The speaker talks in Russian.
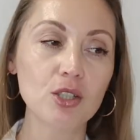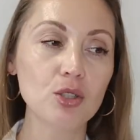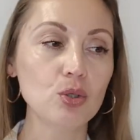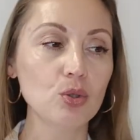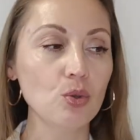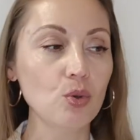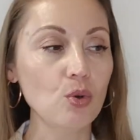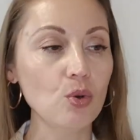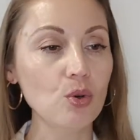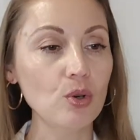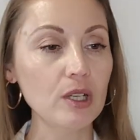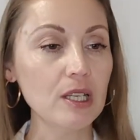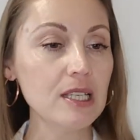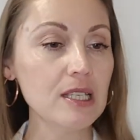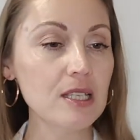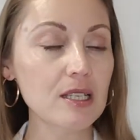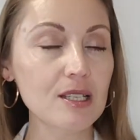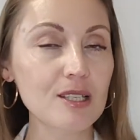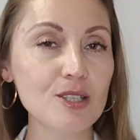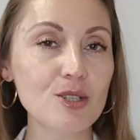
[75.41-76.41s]
кто
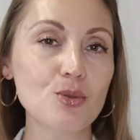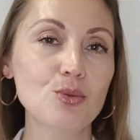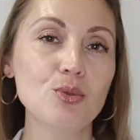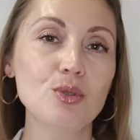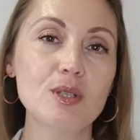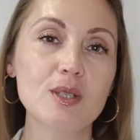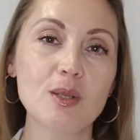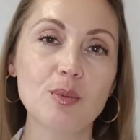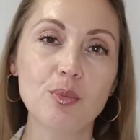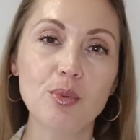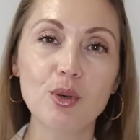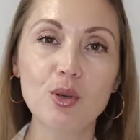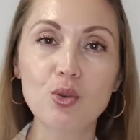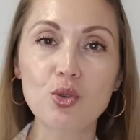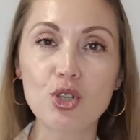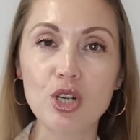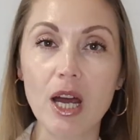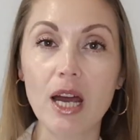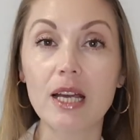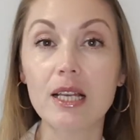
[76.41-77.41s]
интересуется,
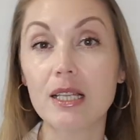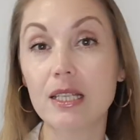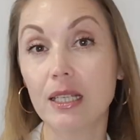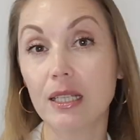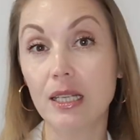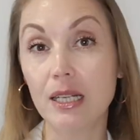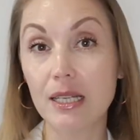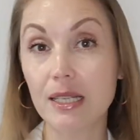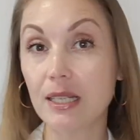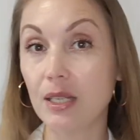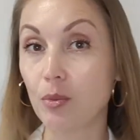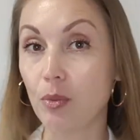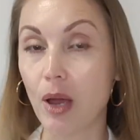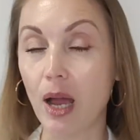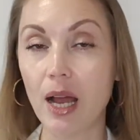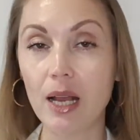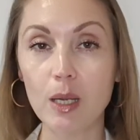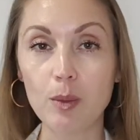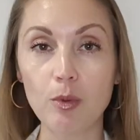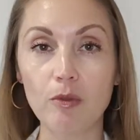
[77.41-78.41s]
погружается для
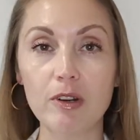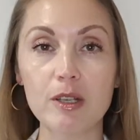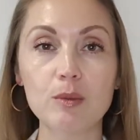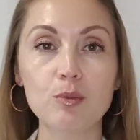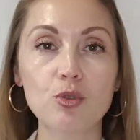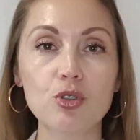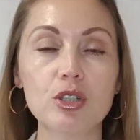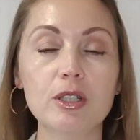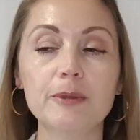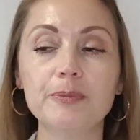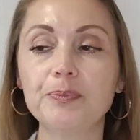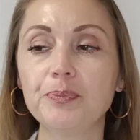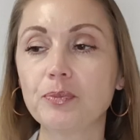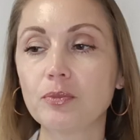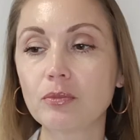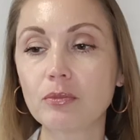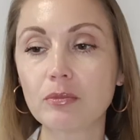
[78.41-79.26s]
себя, либо, возможно,